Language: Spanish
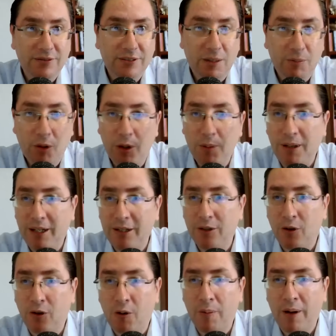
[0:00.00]
del
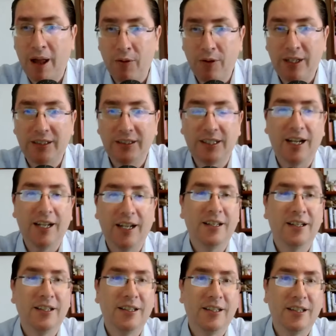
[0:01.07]
movimiento obradorista
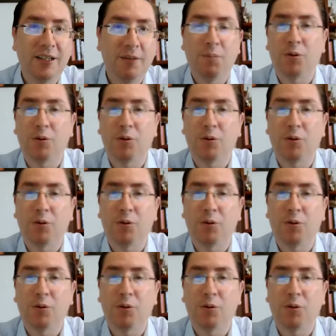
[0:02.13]
y